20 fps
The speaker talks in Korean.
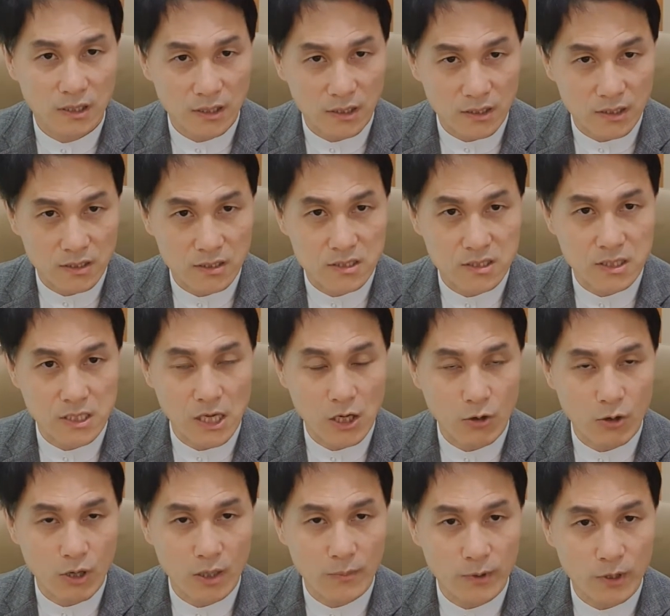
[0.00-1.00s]
이
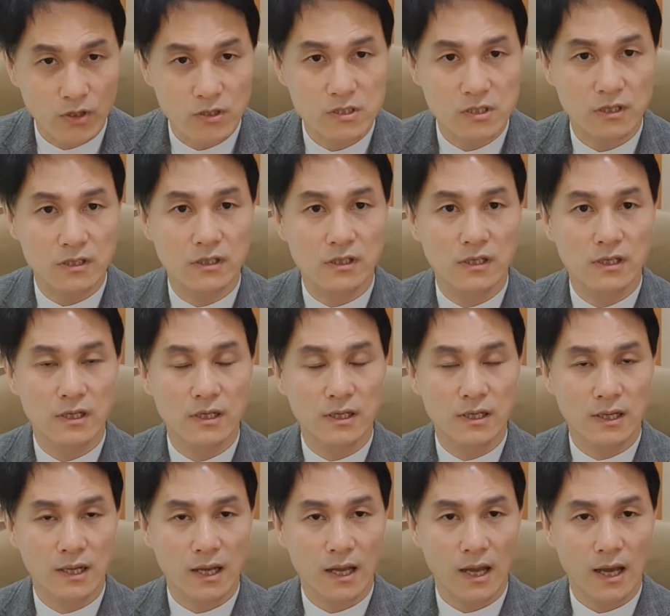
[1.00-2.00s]
지혜와 명철을
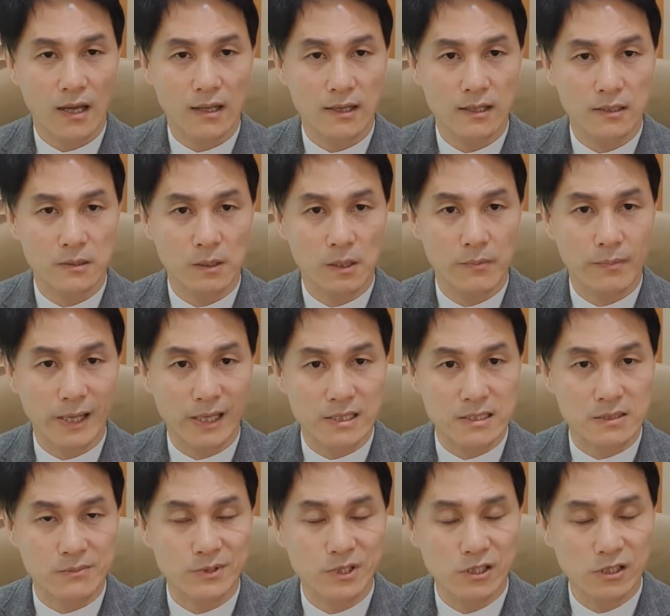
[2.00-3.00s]
하나님의
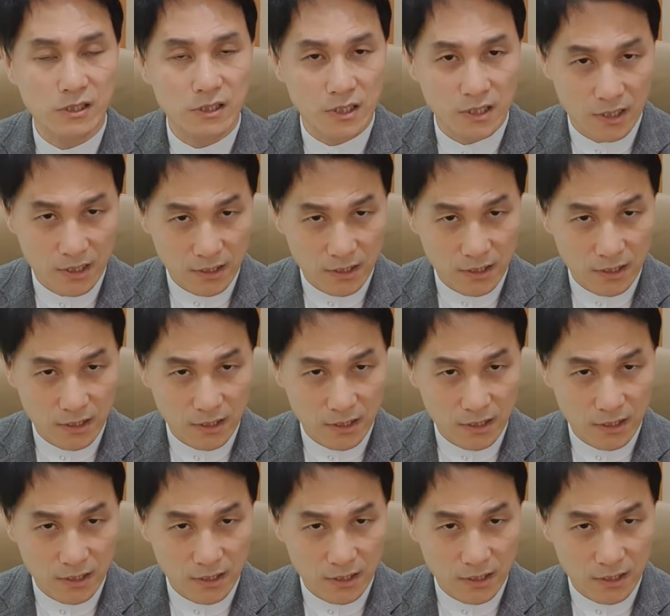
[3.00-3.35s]
말씀을